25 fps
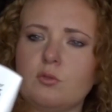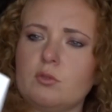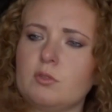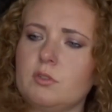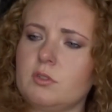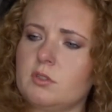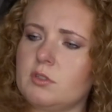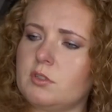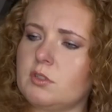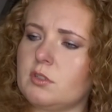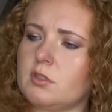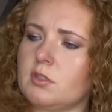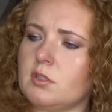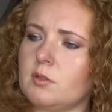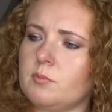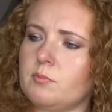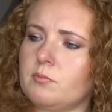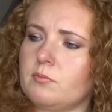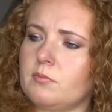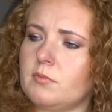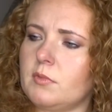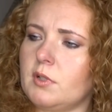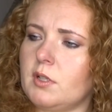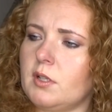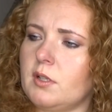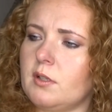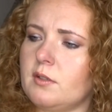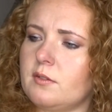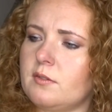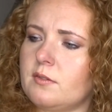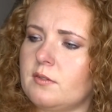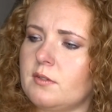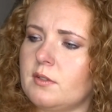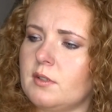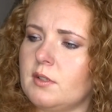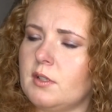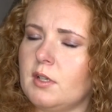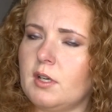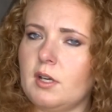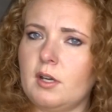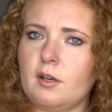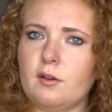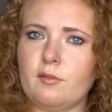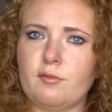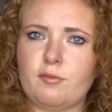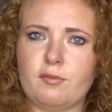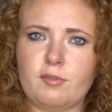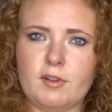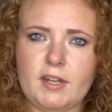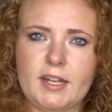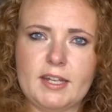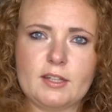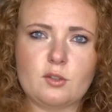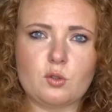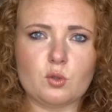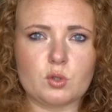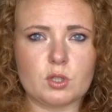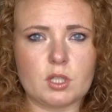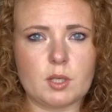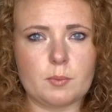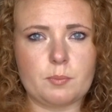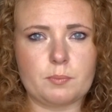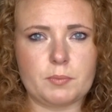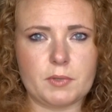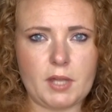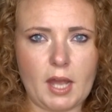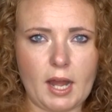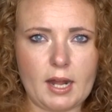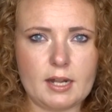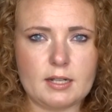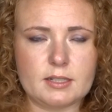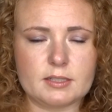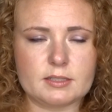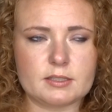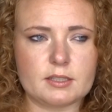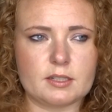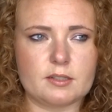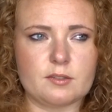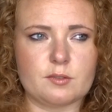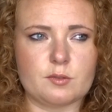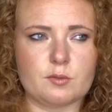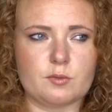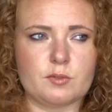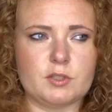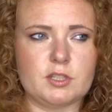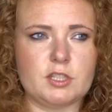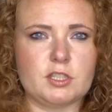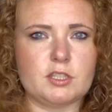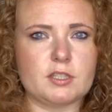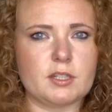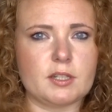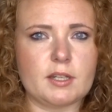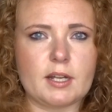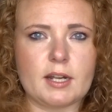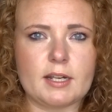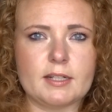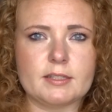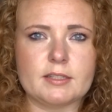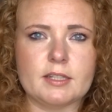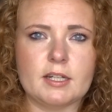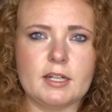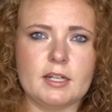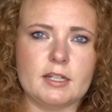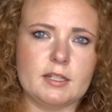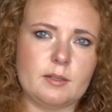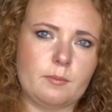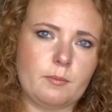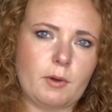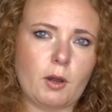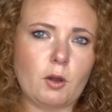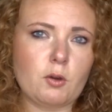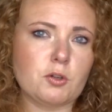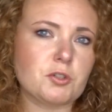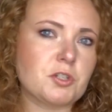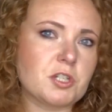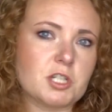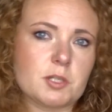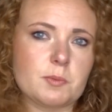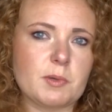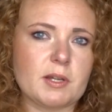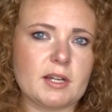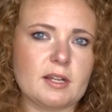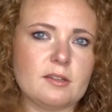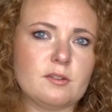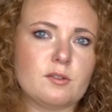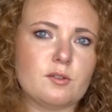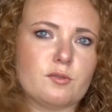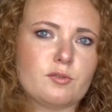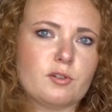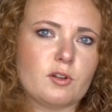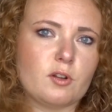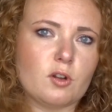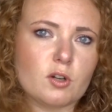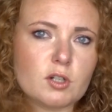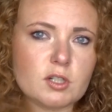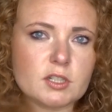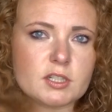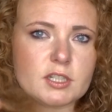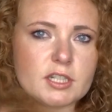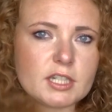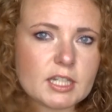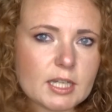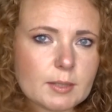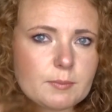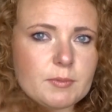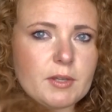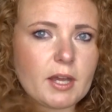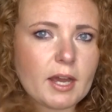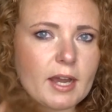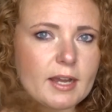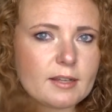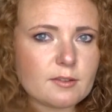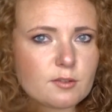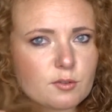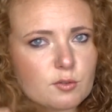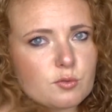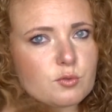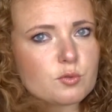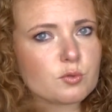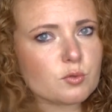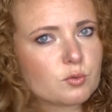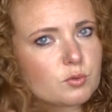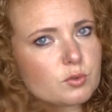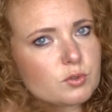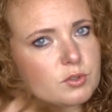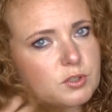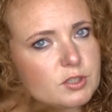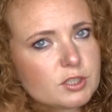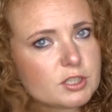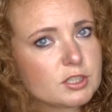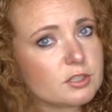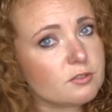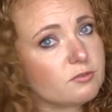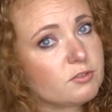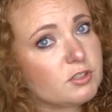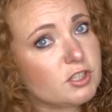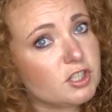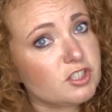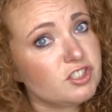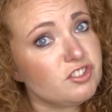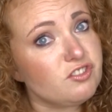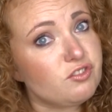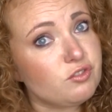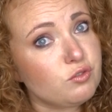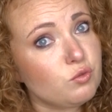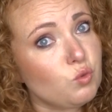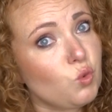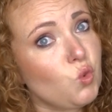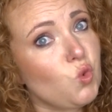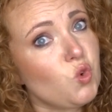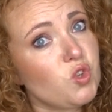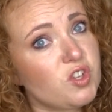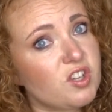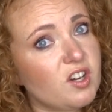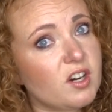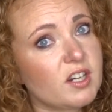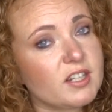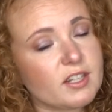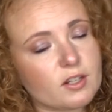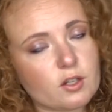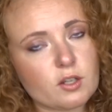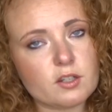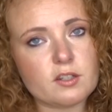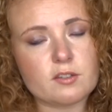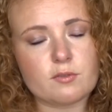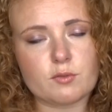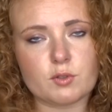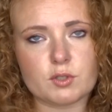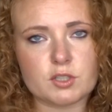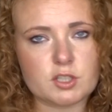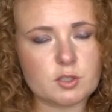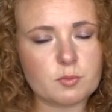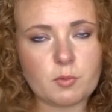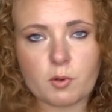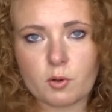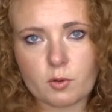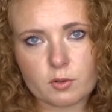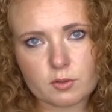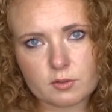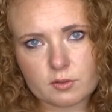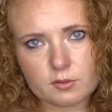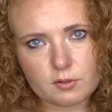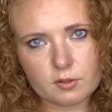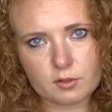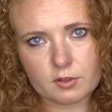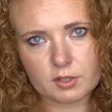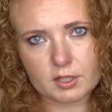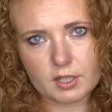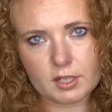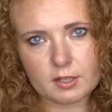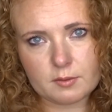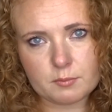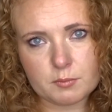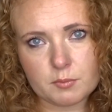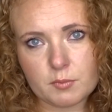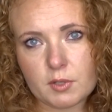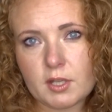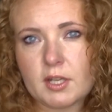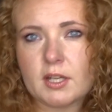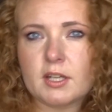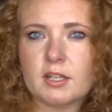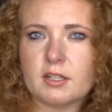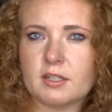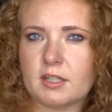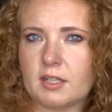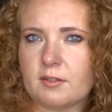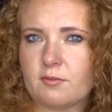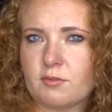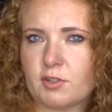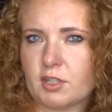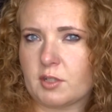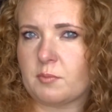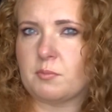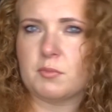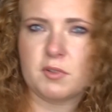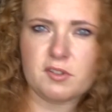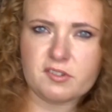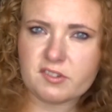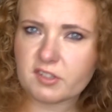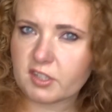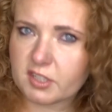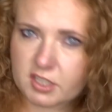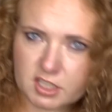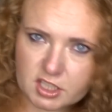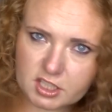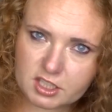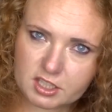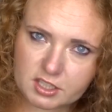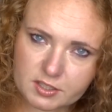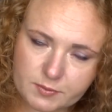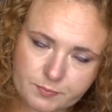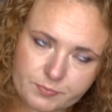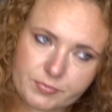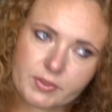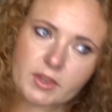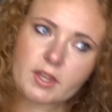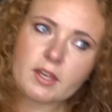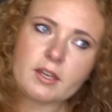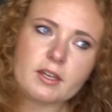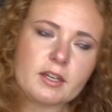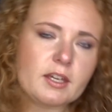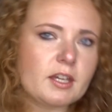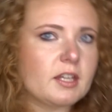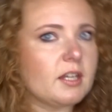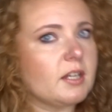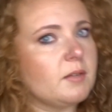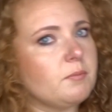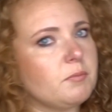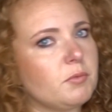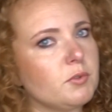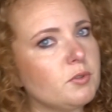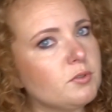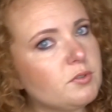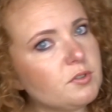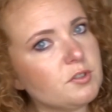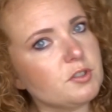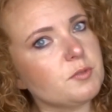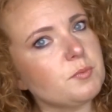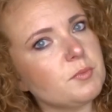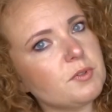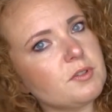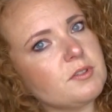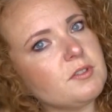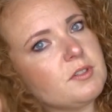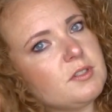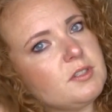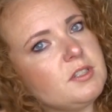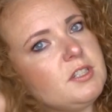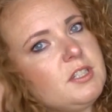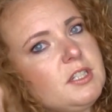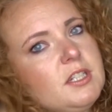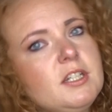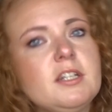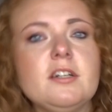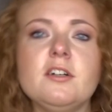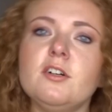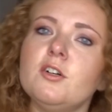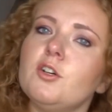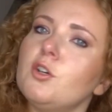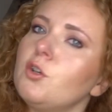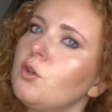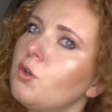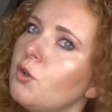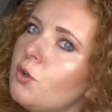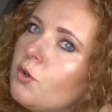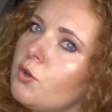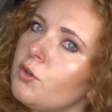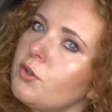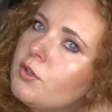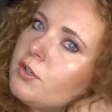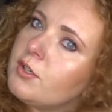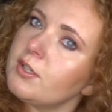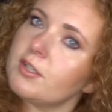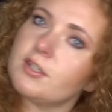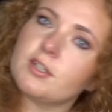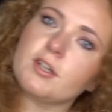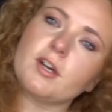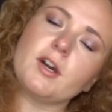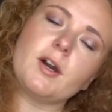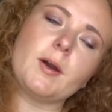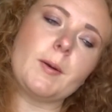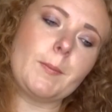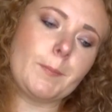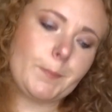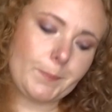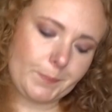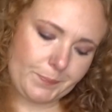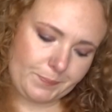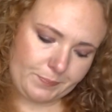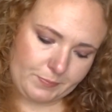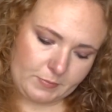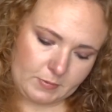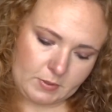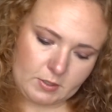und ähm, es pflegt und gibt halt. Also wenn ich dann halt, dann brauche ich nicht mehr ganz so viel Lockencreme da rein zu tun. Ne, wieder Diffuser. Ihr könnt das Wort nicht mehr hören, sorry. Ja, nennen wir ihn Mr. D. Ja, dann benutze ich Mr. D und ähm,